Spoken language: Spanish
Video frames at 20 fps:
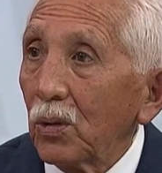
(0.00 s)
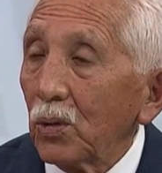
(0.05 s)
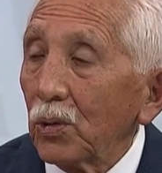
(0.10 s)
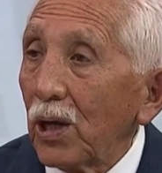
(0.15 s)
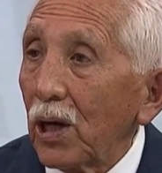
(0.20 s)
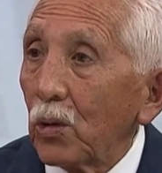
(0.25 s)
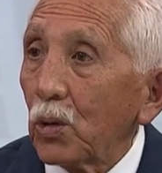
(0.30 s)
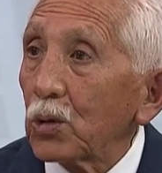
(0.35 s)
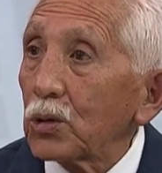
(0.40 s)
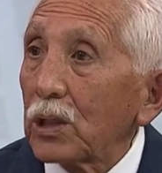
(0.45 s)

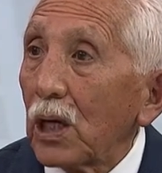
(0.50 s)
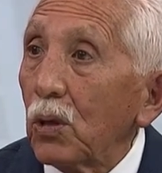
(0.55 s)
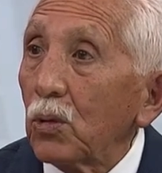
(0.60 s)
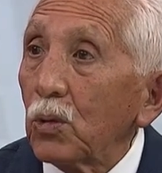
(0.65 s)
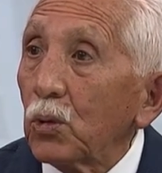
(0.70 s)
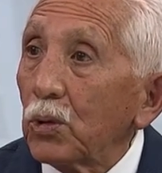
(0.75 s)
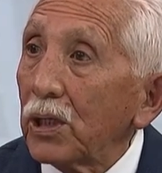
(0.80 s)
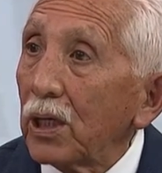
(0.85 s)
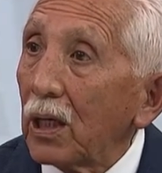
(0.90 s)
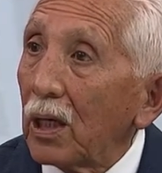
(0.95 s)
Una cosa
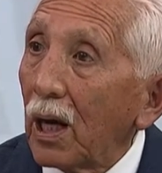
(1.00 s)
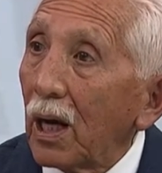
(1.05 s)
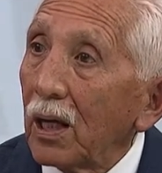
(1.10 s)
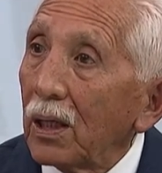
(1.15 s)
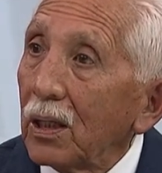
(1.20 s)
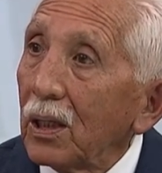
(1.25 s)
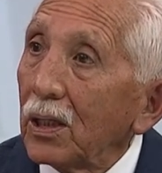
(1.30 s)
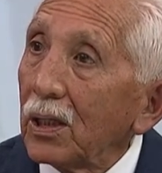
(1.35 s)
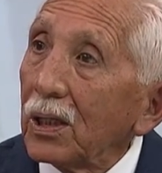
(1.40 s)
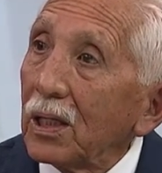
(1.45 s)
única.
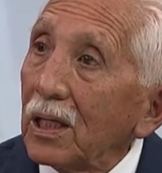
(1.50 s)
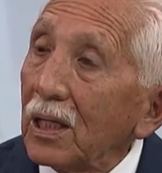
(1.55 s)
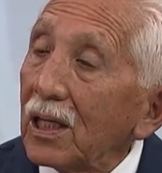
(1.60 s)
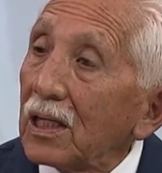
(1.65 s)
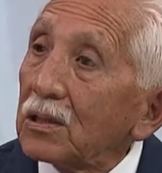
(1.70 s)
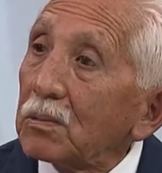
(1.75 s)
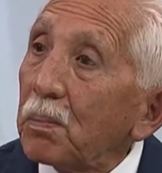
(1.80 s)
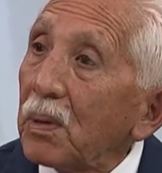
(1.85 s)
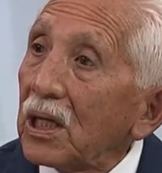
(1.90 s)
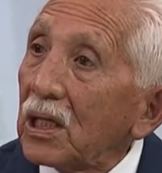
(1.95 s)
Y
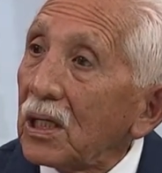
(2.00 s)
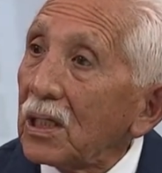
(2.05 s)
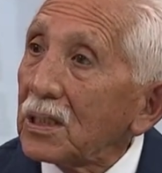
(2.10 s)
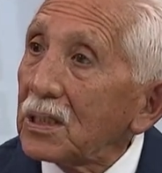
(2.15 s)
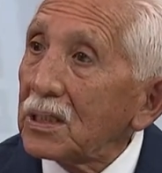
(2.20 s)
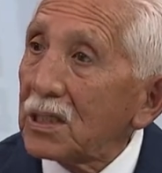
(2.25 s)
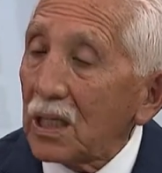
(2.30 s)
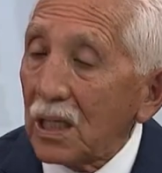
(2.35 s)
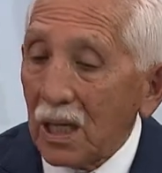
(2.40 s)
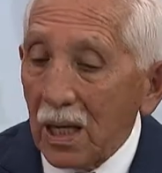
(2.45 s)
la
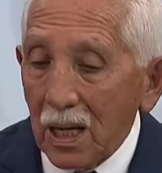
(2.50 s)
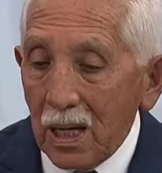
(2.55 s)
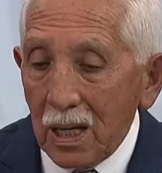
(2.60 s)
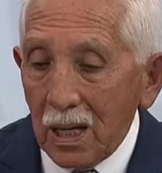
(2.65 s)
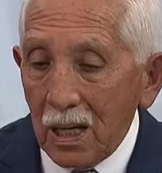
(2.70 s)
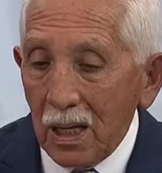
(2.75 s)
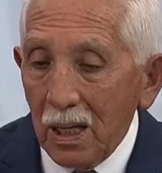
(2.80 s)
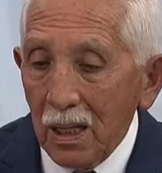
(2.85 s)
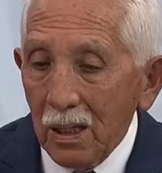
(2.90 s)
experiencia,